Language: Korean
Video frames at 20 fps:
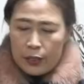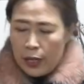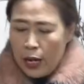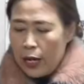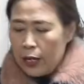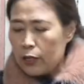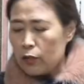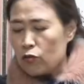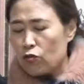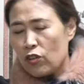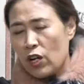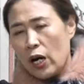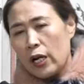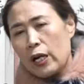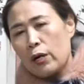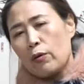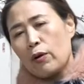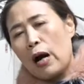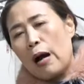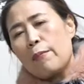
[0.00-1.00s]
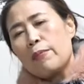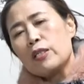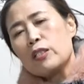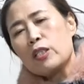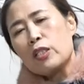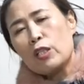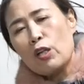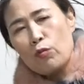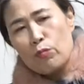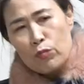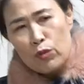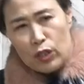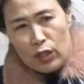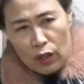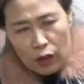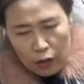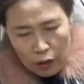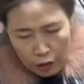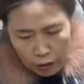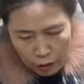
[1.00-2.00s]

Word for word: 얘는 위아래로 가면서 이렇게 움직여.